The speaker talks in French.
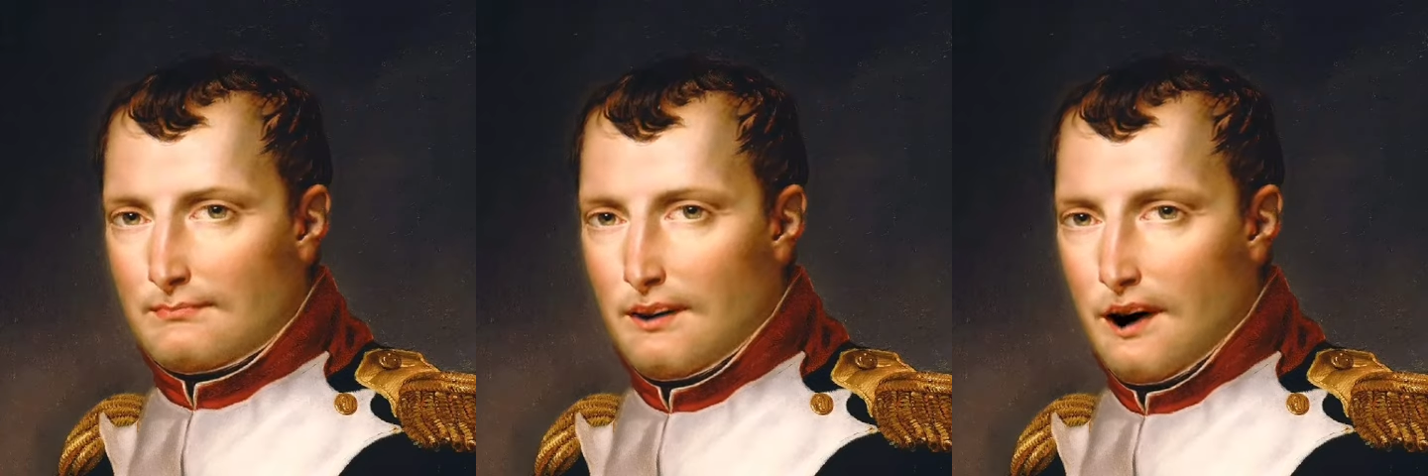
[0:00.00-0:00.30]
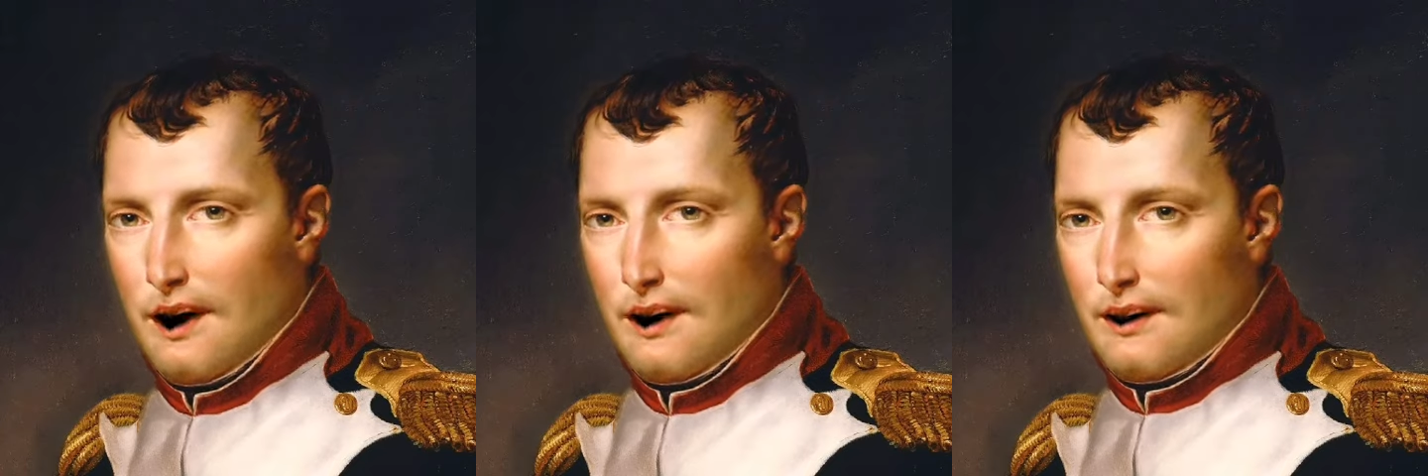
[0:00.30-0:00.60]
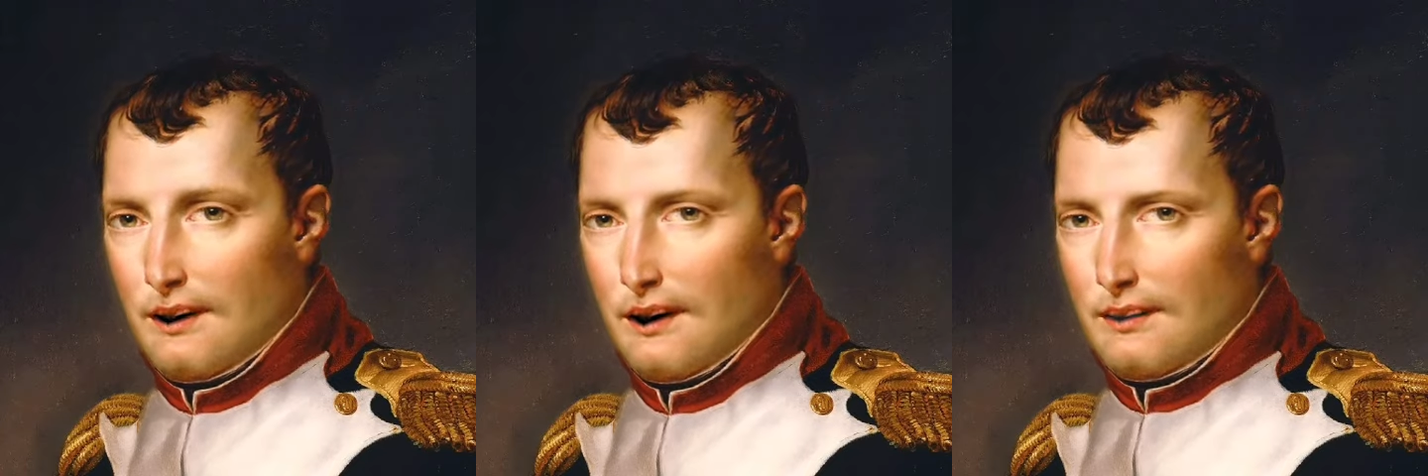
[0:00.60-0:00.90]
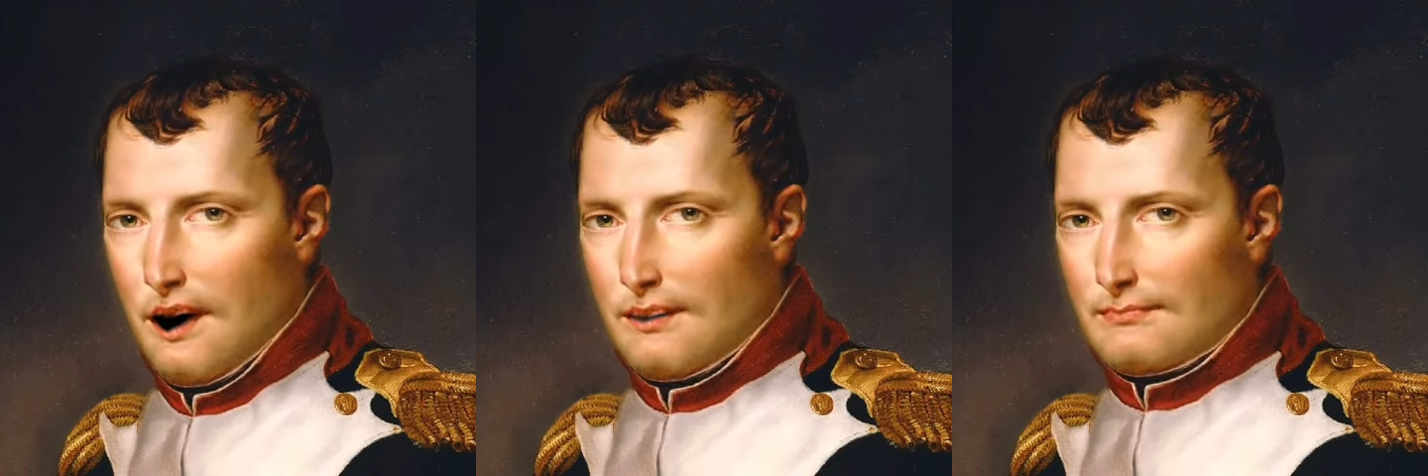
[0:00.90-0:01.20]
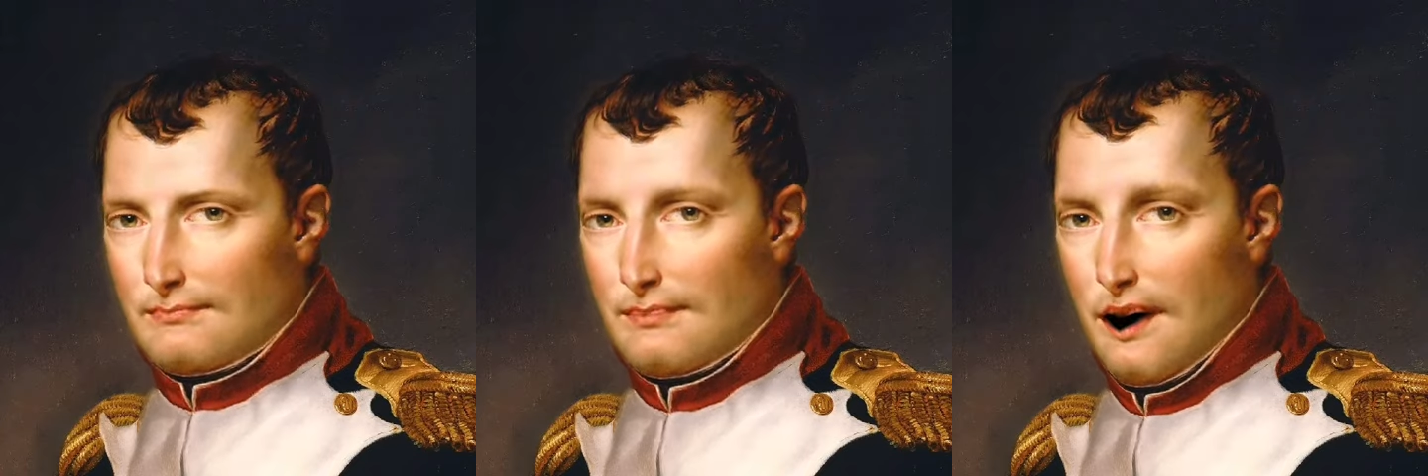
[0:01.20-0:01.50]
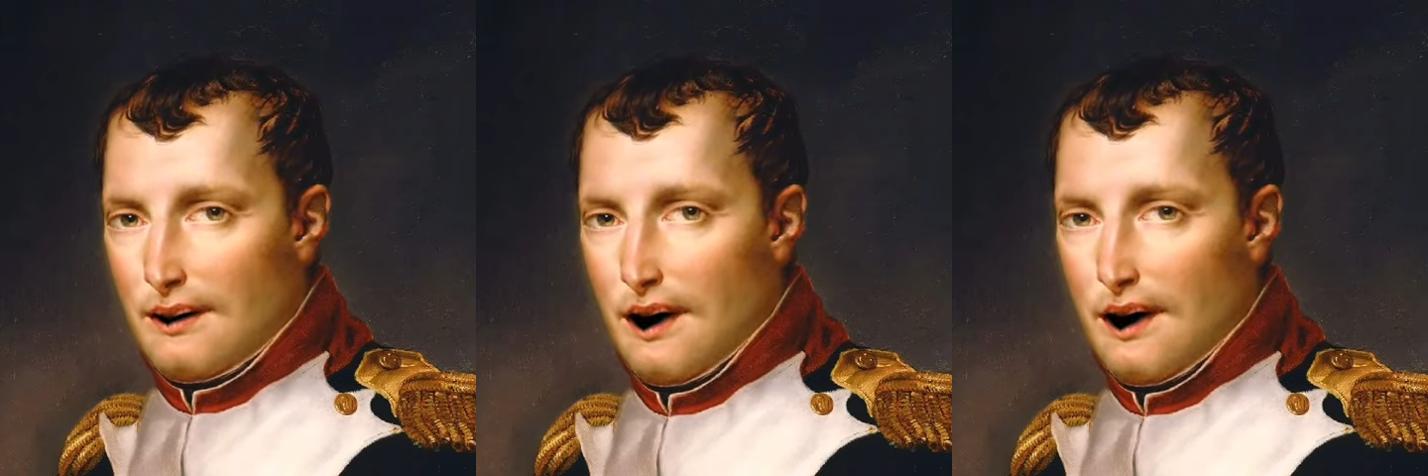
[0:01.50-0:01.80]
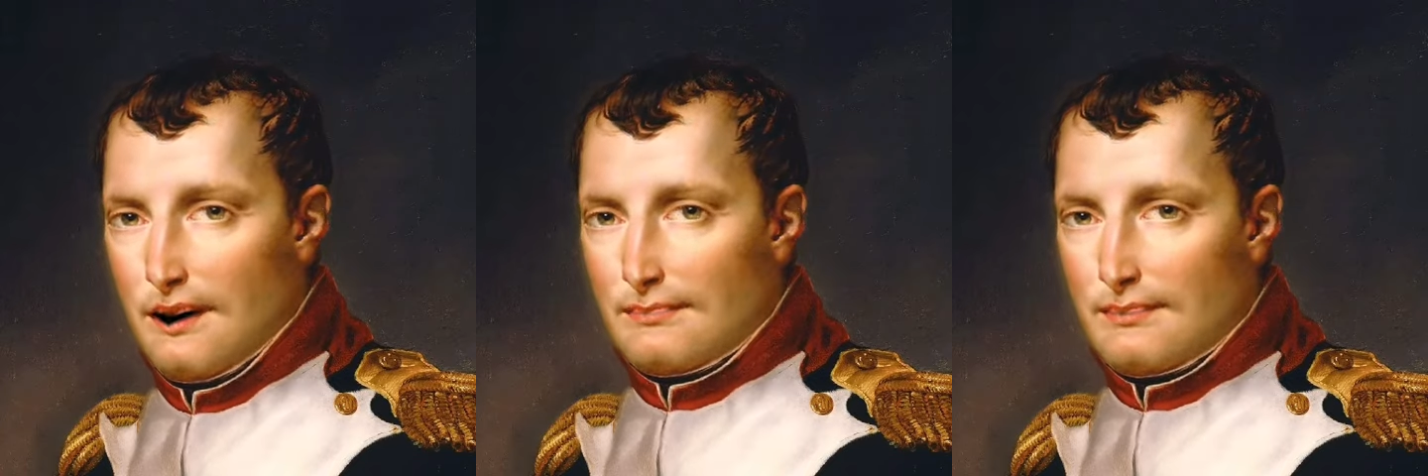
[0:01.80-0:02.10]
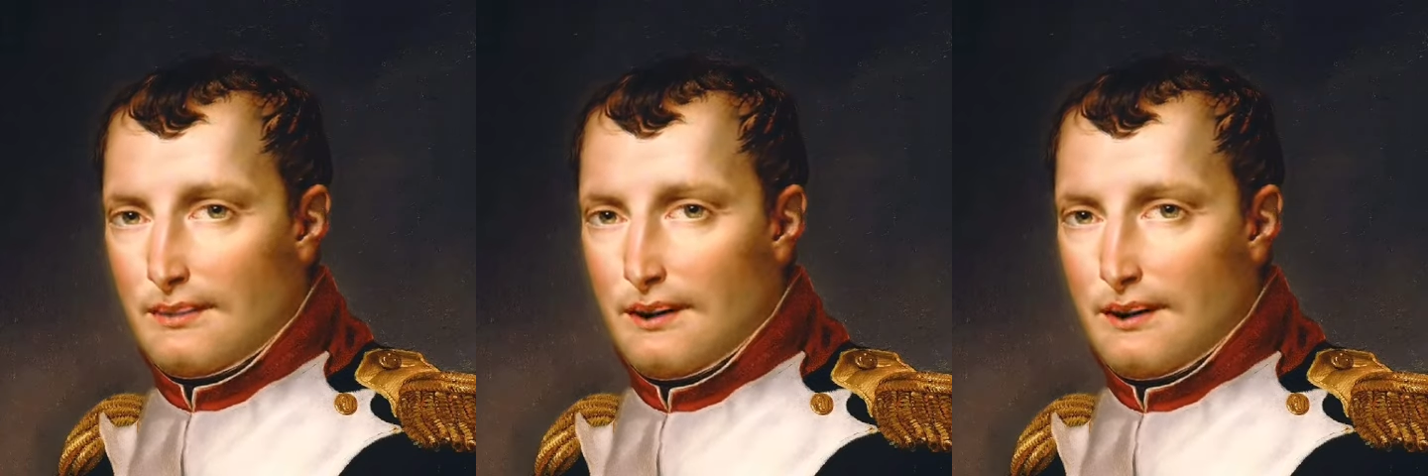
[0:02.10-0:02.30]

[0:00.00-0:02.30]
Pendant mon enfance, je suis la cible de